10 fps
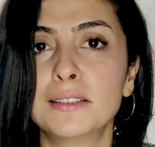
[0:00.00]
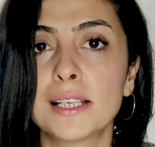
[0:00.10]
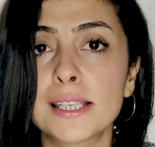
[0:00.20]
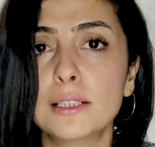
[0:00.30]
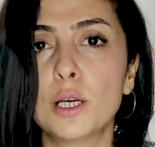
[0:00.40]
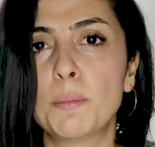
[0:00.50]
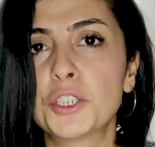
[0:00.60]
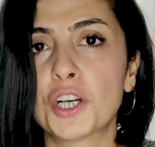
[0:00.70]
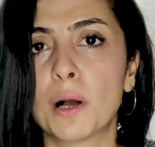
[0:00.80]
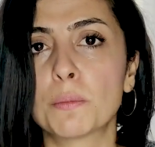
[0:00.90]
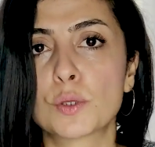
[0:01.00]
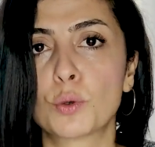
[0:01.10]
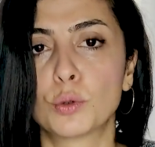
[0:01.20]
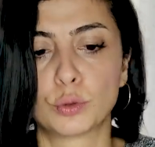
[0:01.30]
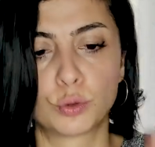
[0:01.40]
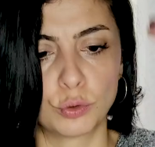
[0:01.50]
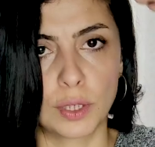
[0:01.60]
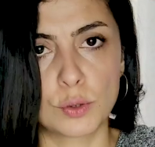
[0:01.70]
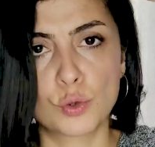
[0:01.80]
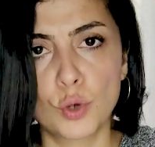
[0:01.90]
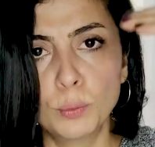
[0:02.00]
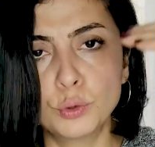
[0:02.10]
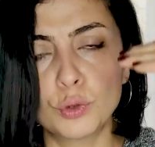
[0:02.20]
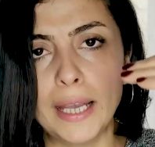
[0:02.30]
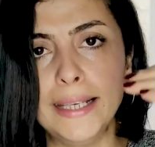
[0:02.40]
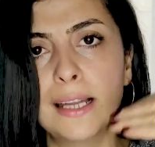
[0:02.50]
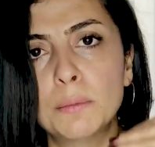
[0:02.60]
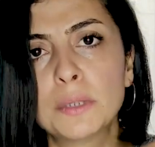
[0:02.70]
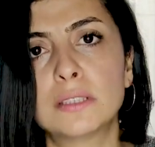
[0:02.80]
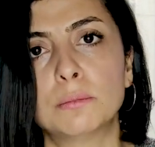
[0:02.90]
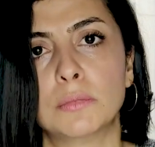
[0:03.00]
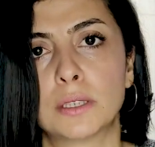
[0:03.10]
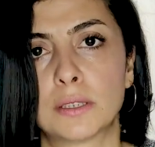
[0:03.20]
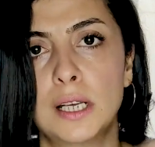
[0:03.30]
nasıl yapacağımız konusunda somut eylem adımları,